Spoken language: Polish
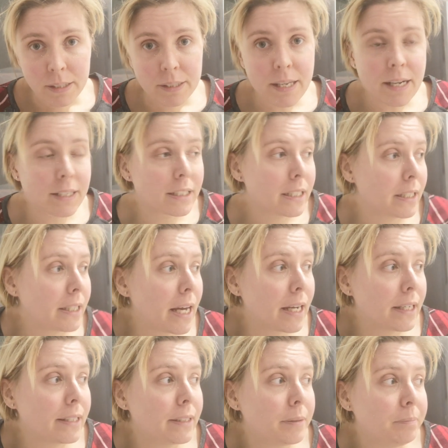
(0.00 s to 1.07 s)
Także
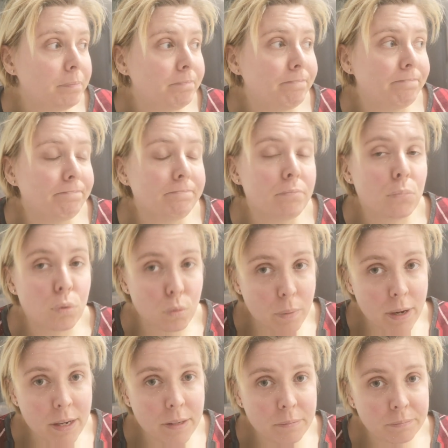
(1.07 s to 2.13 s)
tak,
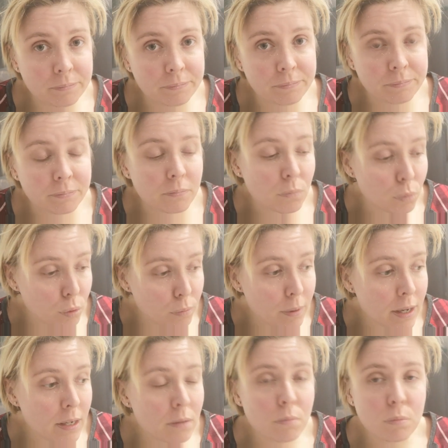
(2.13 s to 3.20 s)
bubel.
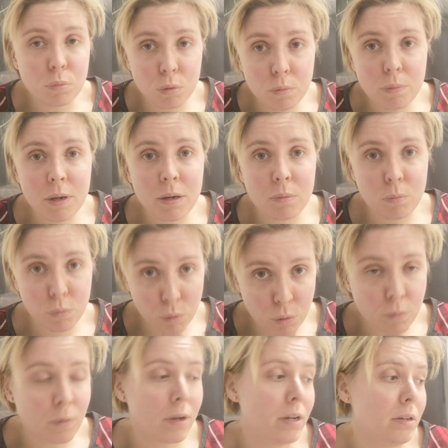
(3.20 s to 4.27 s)
Bubel, bubel,
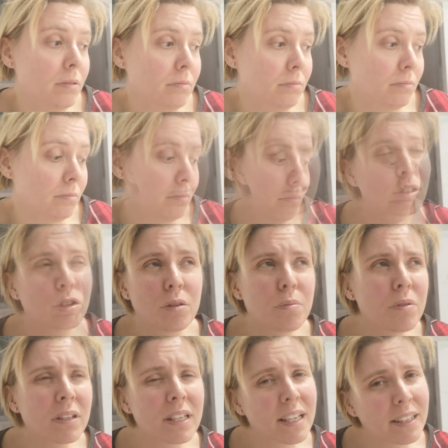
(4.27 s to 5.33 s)
bubel. To nie
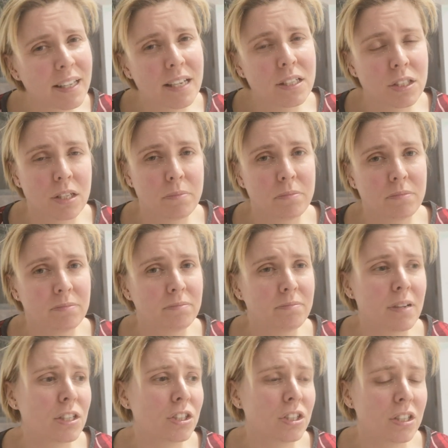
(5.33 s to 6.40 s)
była najtańsza
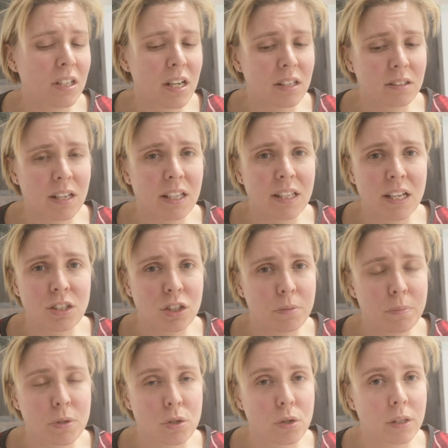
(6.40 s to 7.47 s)
maszyna, najtańszy
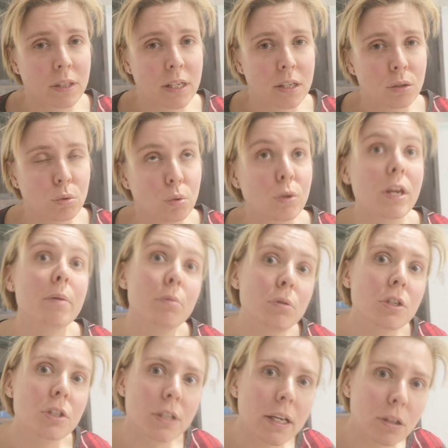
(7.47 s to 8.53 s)
pistolet na rynku. Nie był
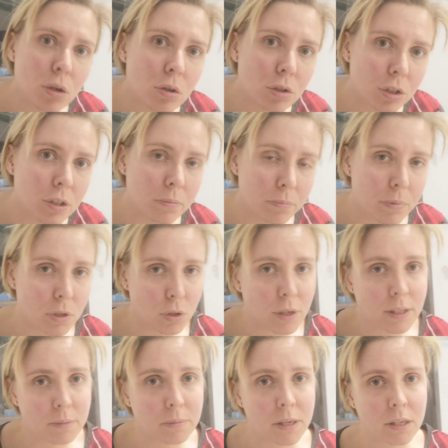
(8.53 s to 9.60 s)
też najdroższym
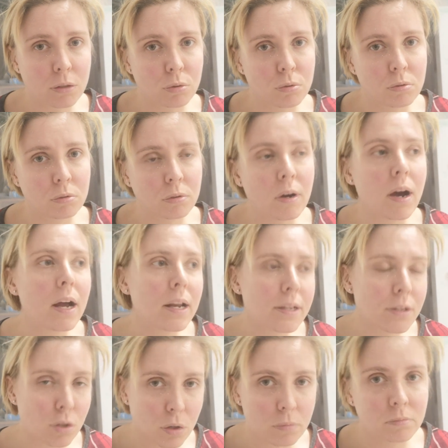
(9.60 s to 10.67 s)
pistoletem na rynku, no
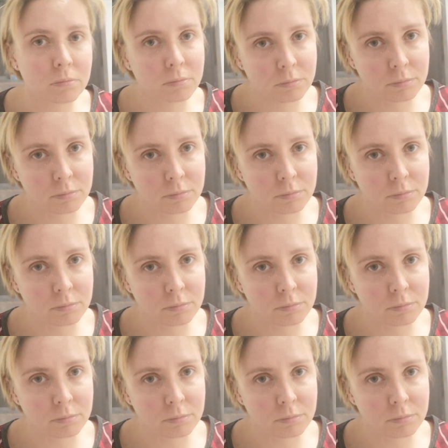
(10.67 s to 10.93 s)
ale są